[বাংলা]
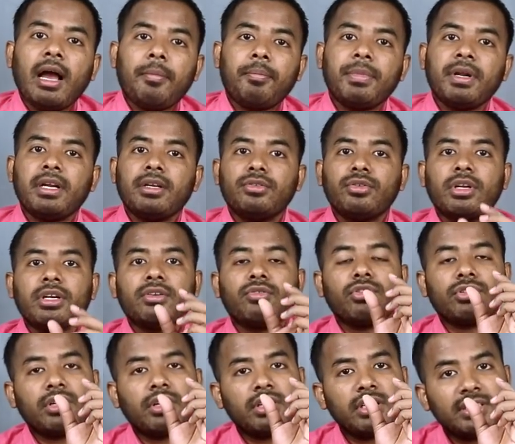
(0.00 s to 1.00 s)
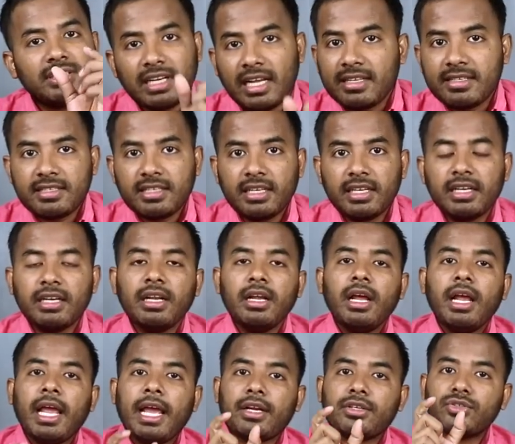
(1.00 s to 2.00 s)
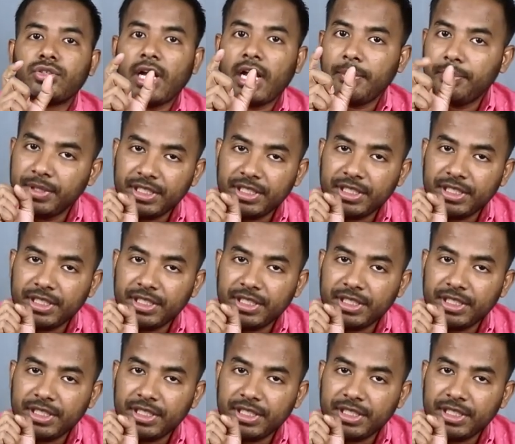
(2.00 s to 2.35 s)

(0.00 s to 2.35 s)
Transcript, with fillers: আপনার ধরেন কথা কথা ট্রান্সেনের একশো